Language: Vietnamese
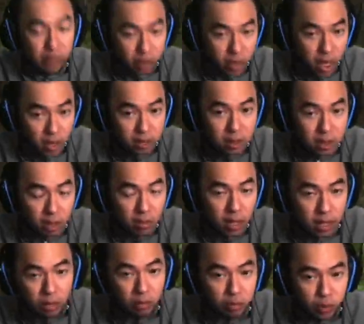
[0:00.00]
Không, mình nói thật. Sau
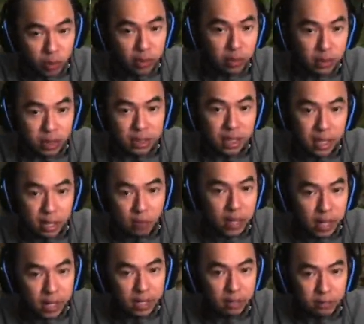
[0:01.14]
này nói chung chuyện nó có thể xảy ra
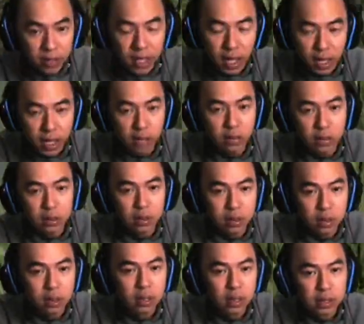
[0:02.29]
ngoài đời nhưng mà giỡn đâu.
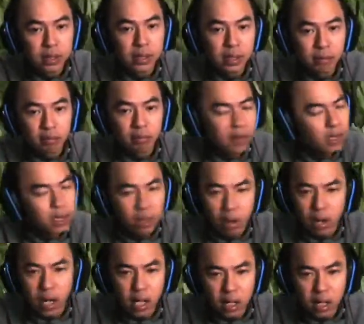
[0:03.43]
Mấy fan cứ
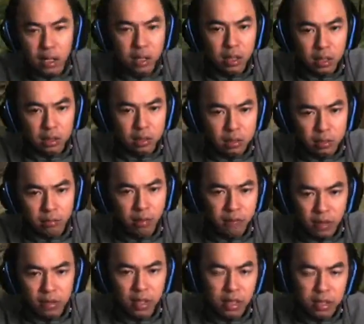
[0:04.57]
tỏ ra là ơ, mấy
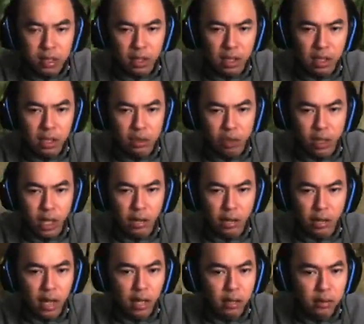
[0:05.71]
fan có thể xử lý được chuyện này,
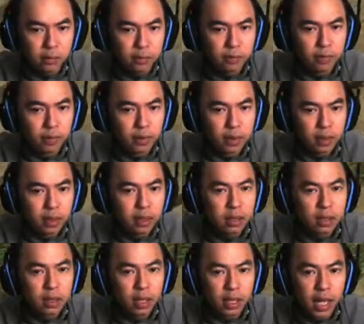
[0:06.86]
ok.
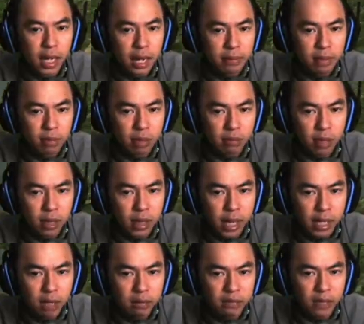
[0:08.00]
Tất cả nằm trong lòng bàn
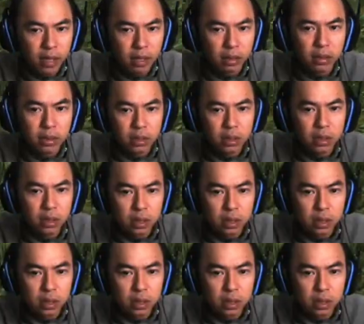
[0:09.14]
tay của mấy fan rồi.